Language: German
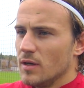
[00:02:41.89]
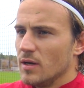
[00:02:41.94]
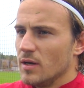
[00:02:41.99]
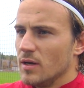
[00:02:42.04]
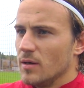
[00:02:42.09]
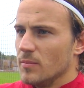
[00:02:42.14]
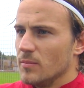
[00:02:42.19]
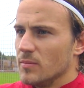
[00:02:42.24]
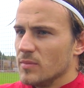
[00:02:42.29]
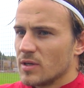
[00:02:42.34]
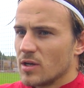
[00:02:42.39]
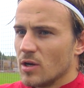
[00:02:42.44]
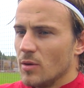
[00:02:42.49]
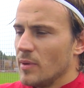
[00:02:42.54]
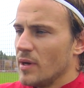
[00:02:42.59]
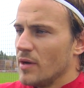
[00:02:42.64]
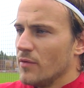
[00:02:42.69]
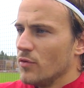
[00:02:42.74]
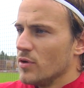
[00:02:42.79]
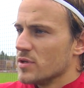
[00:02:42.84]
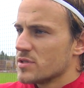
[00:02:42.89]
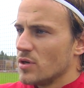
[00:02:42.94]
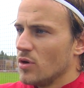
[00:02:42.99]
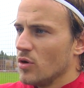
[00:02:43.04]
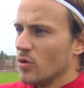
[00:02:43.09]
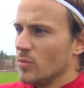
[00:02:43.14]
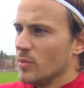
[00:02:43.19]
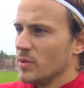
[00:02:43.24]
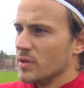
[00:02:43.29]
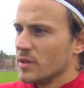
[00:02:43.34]
Ähm, ich glaube, er wollte es
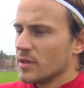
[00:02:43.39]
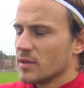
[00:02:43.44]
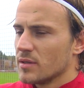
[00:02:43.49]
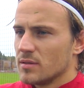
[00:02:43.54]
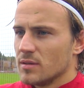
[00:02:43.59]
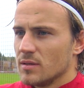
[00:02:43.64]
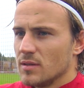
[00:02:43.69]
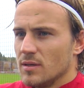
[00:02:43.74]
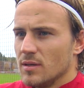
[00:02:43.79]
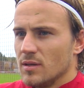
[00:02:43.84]
auch unbedingt.